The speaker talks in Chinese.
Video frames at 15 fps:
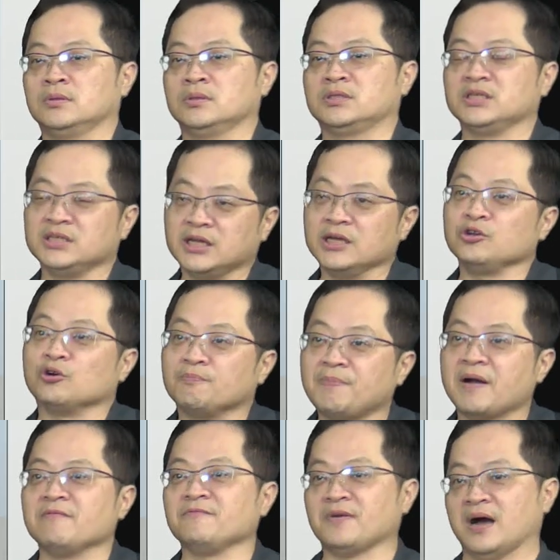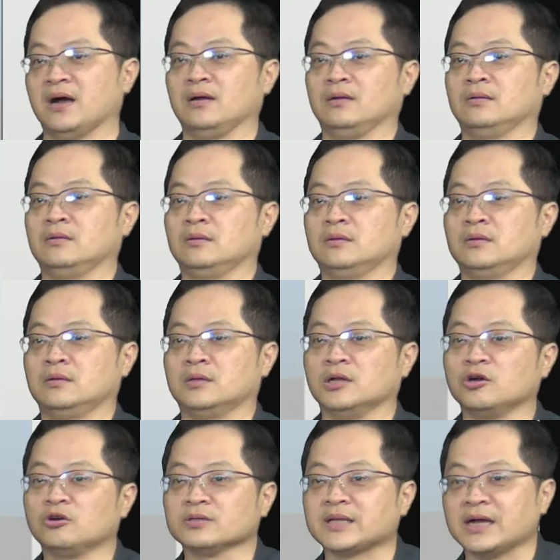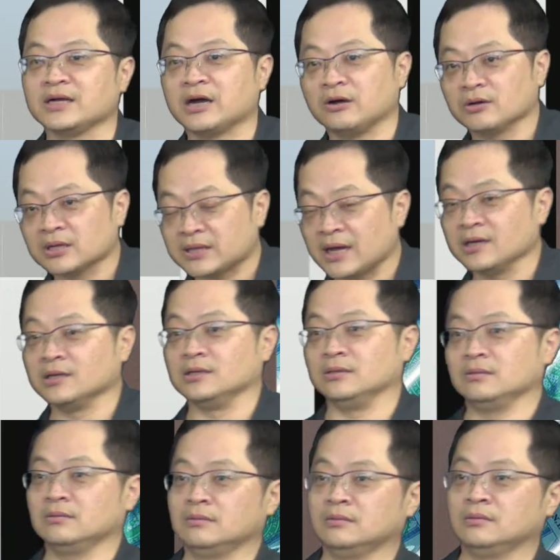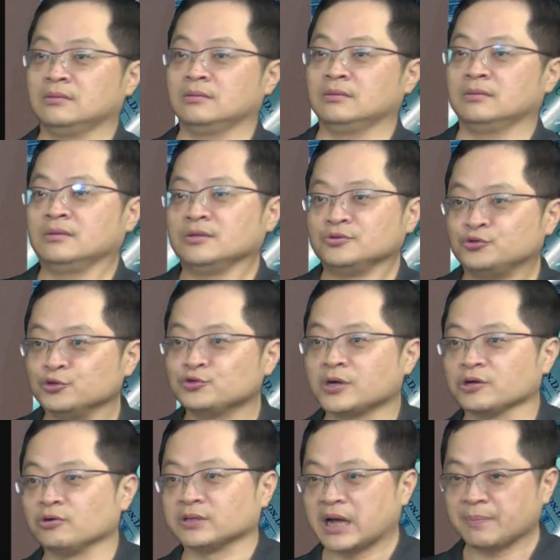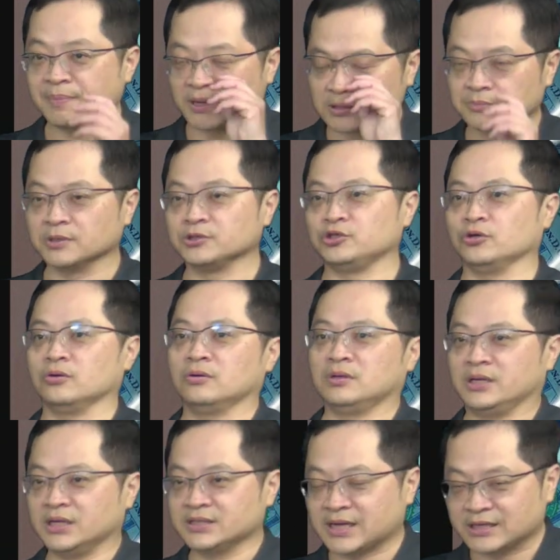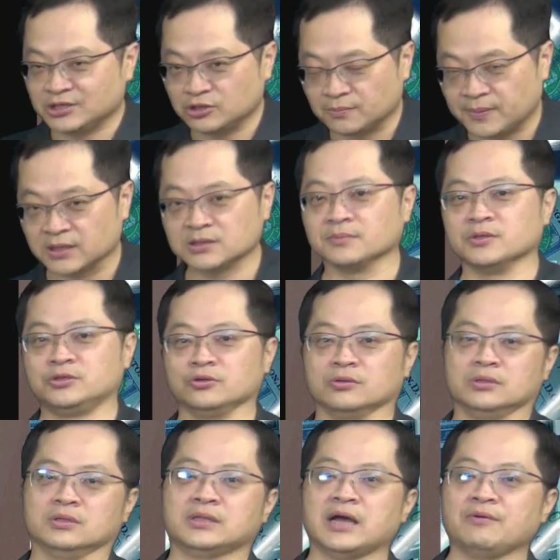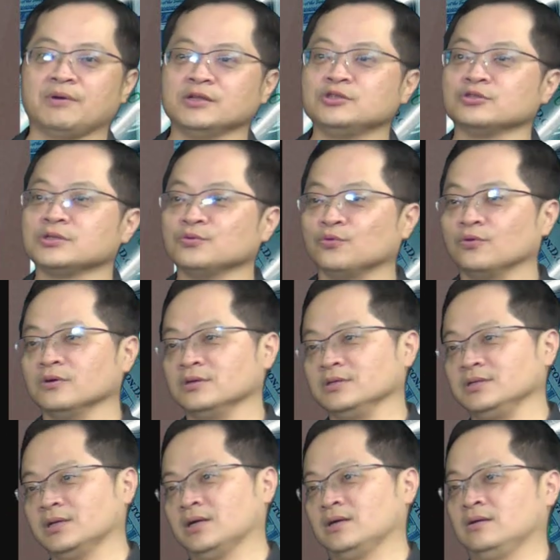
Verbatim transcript: 今天有办法能够带告带你群创友达报这么久，连彩金都报这么久的台湾就是我而已啦。